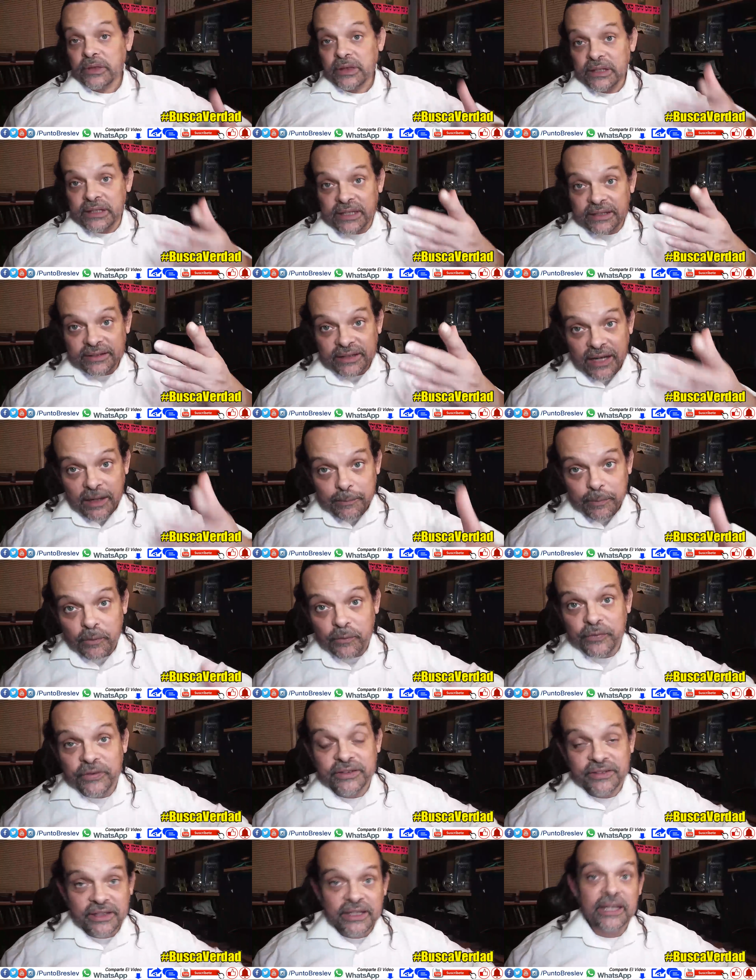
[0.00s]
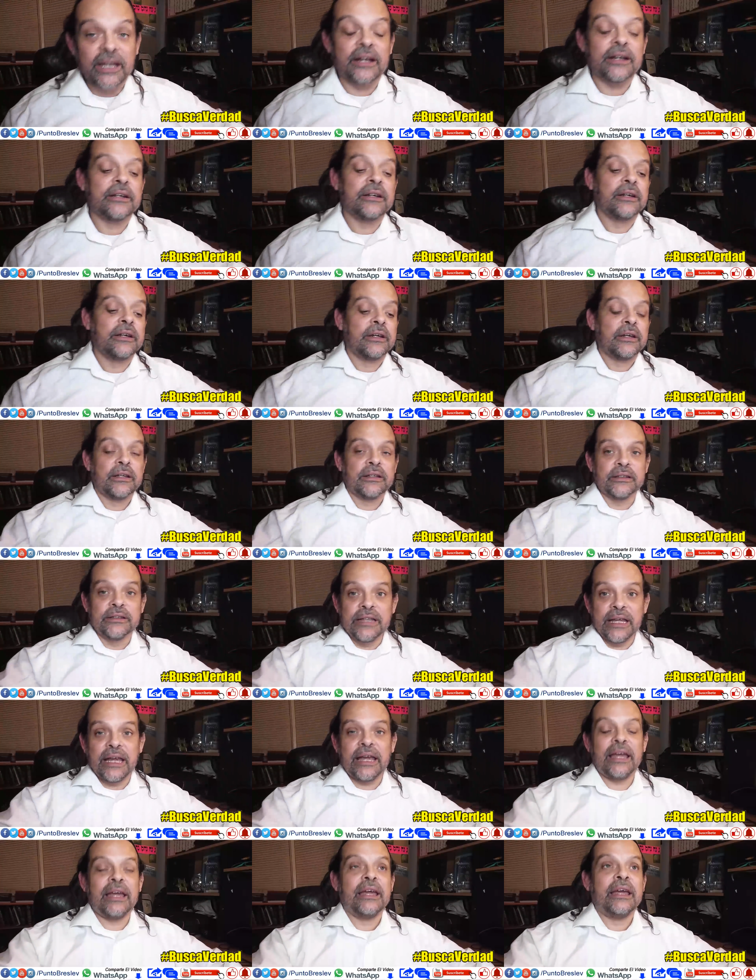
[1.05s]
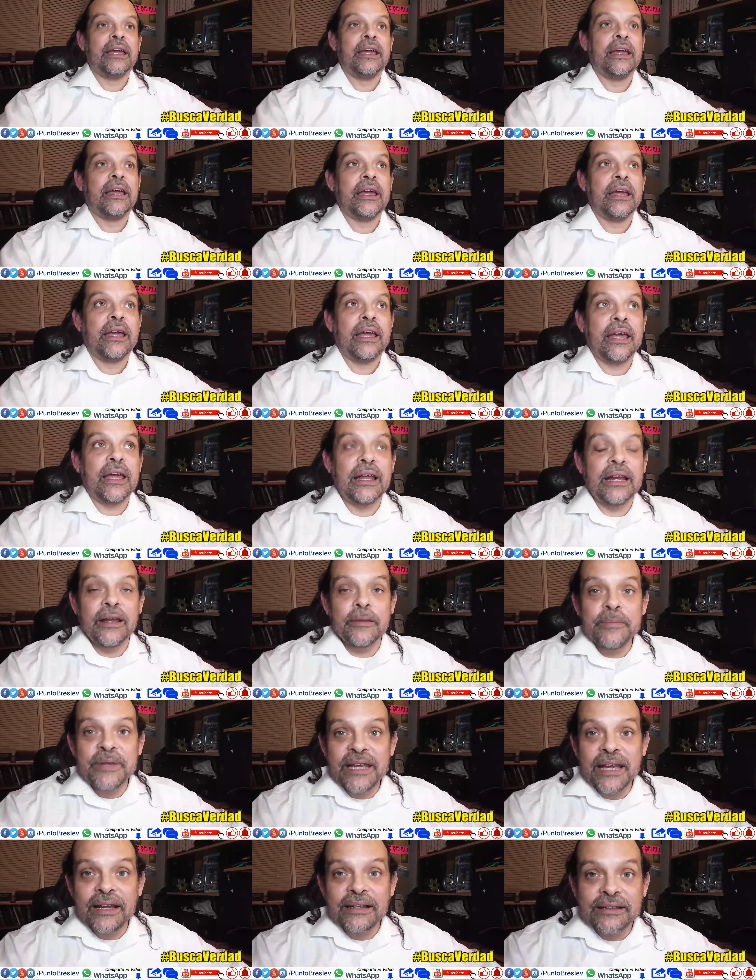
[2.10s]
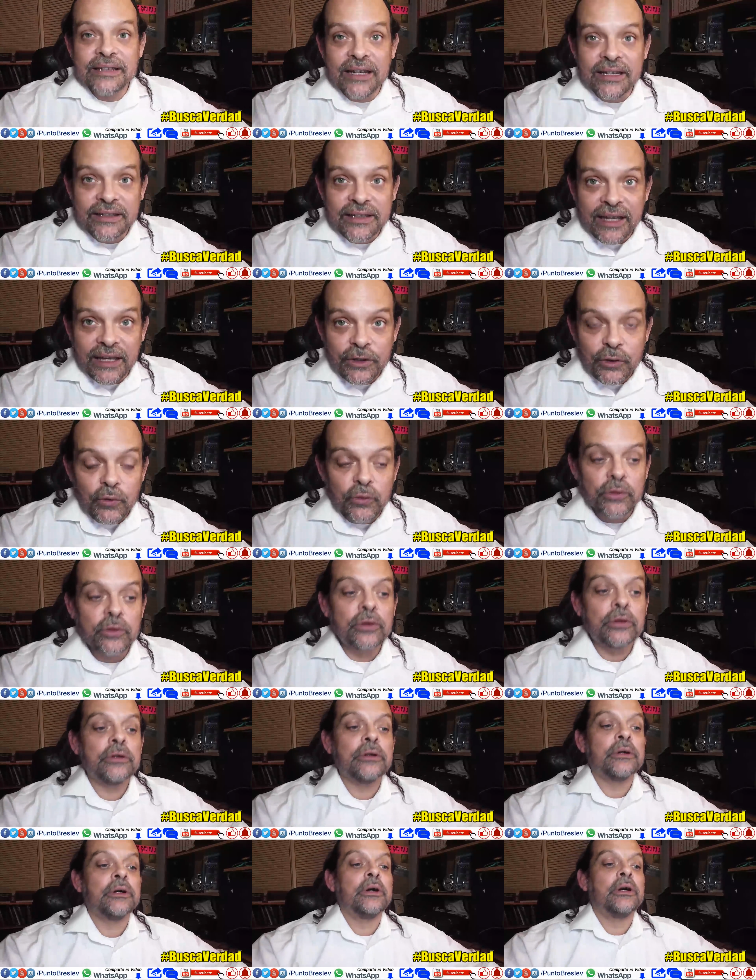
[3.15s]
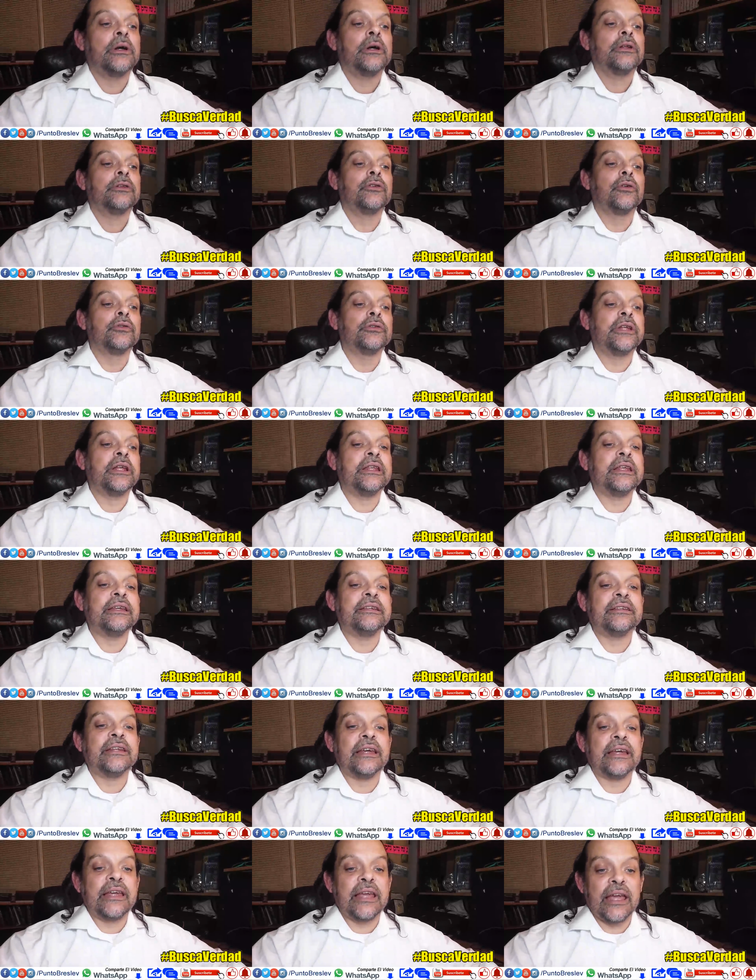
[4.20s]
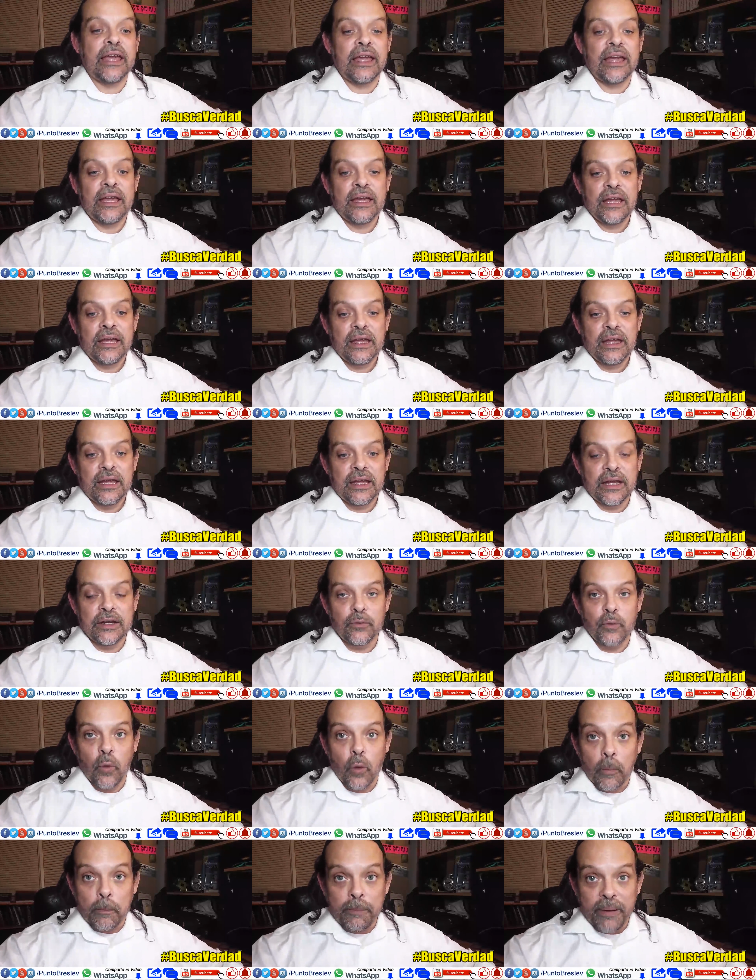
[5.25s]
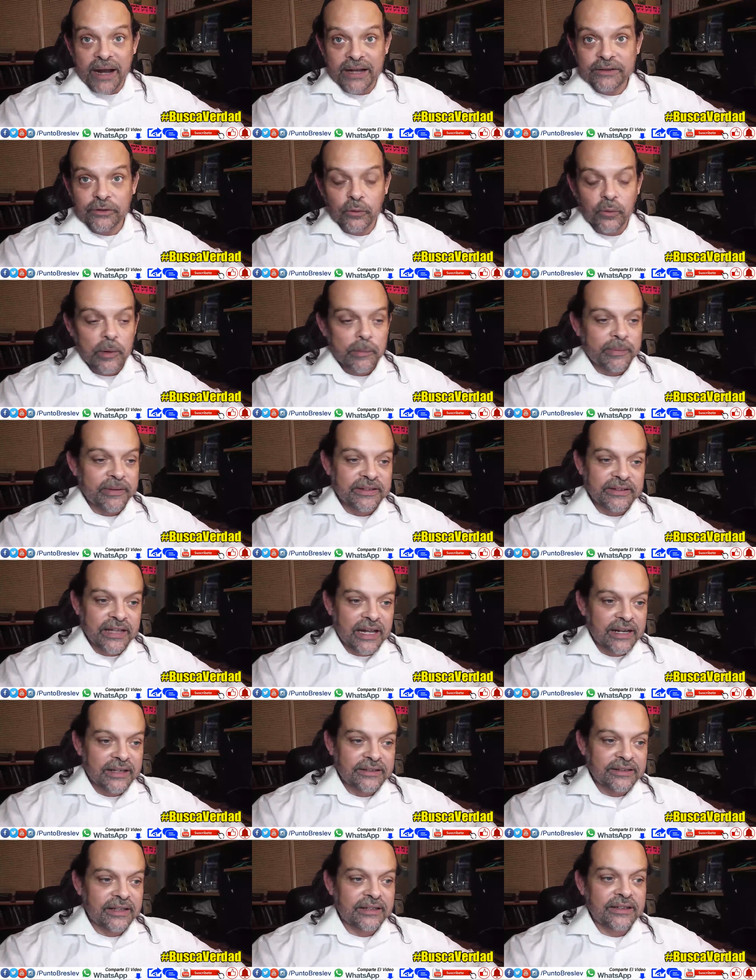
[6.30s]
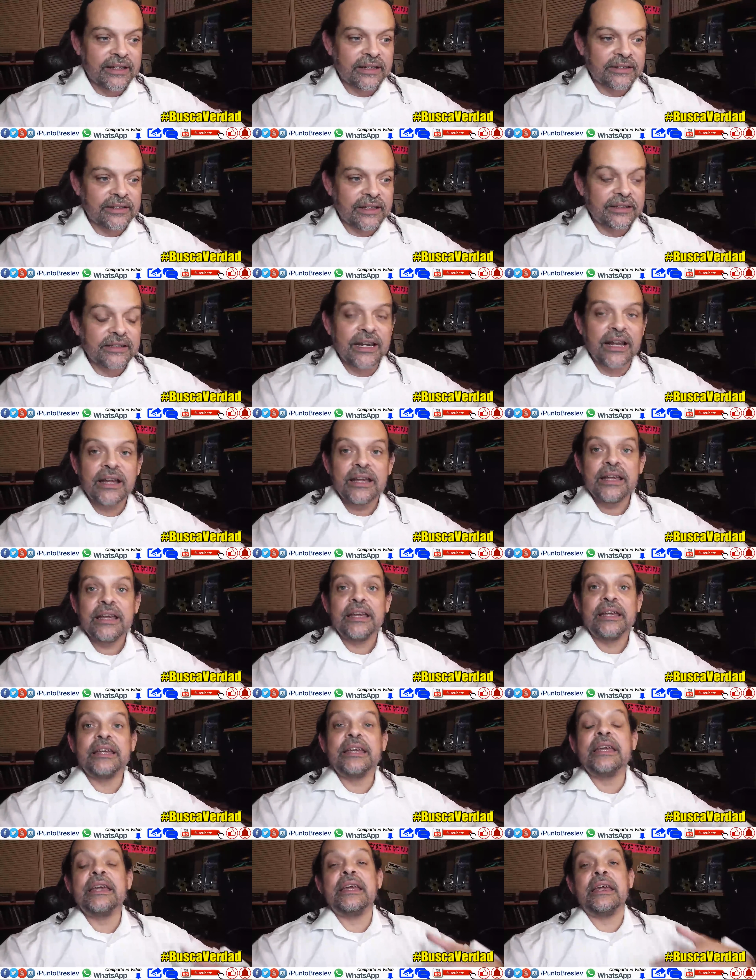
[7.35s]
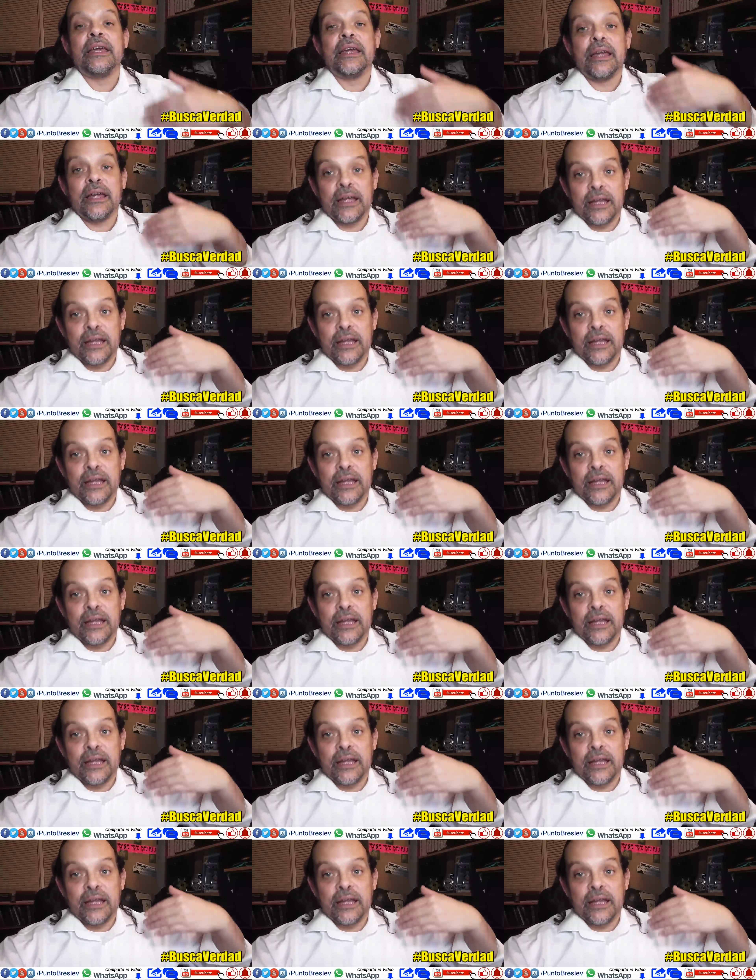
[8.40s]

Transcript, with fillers: Y esa es la profecía de Jeremías 31, donde dice que el nuevo pacto va a pasar, etcétera, etcétera. ¿Y